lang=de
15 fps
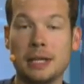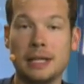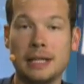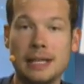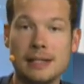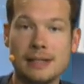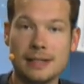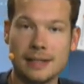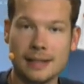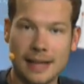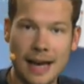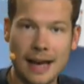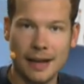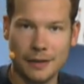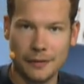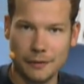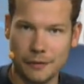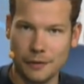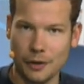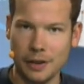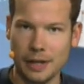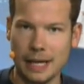mit Nils Kern
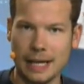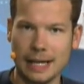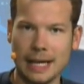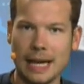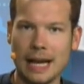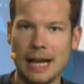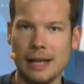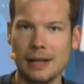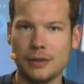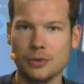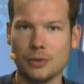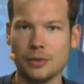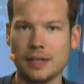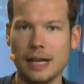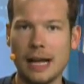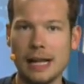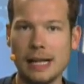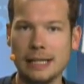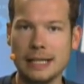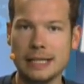von Real Total.